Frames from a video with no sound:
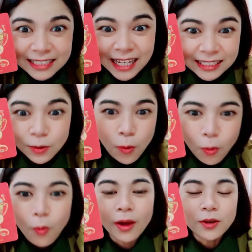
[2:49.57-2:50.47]
ฉันถูก
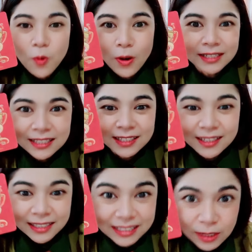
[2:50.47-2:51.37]
หวย งวดที่จะถึ
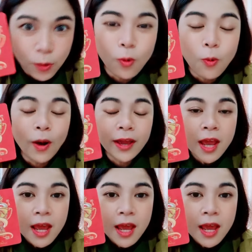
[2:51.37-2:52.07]
งนี้จะถูกหวย